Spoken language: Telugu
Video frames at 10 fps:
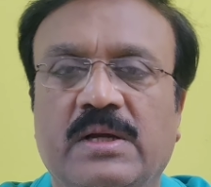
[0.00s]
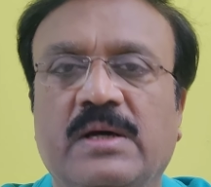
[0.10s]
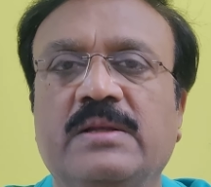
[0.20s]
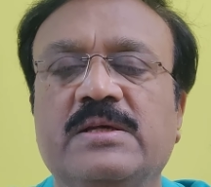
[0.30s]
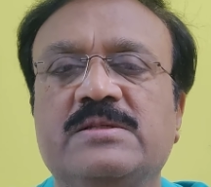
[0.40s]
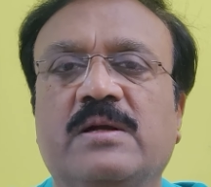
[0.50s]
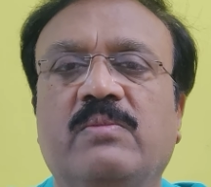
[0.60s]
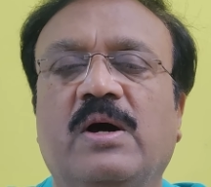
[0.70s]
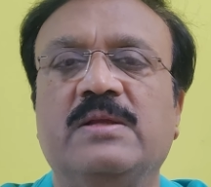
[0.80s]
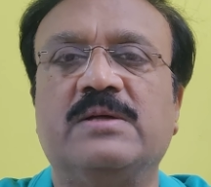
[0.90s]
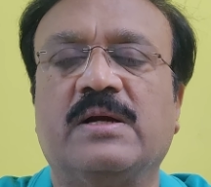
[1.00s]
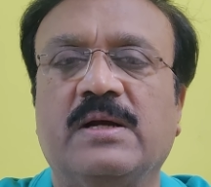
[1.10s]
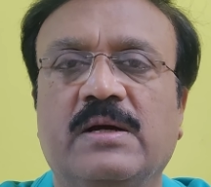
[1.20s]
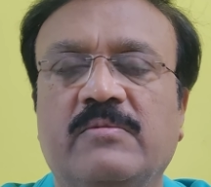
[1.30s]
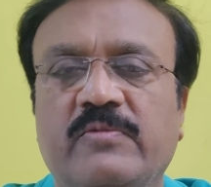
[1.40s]
టర్న్ తీస్తాడు బాల్ని
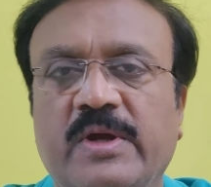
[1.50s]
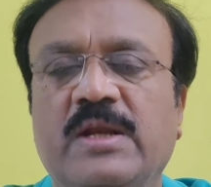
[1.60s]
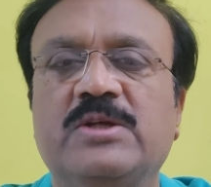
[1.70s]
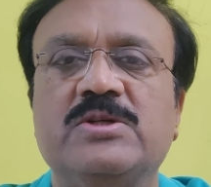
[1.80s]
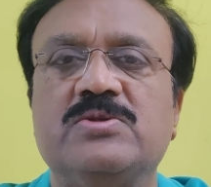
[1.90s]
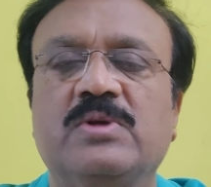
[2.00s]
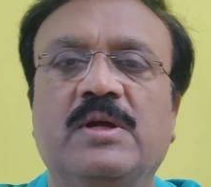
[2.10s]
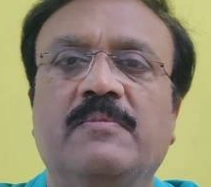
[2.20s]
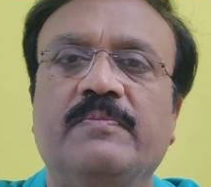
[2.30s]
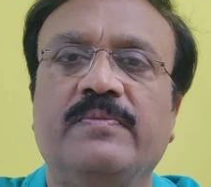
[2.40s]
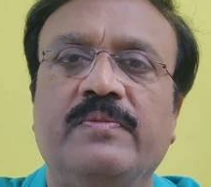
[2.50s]
చక్కగా వేరియేషన్స్ ఉన్నాయి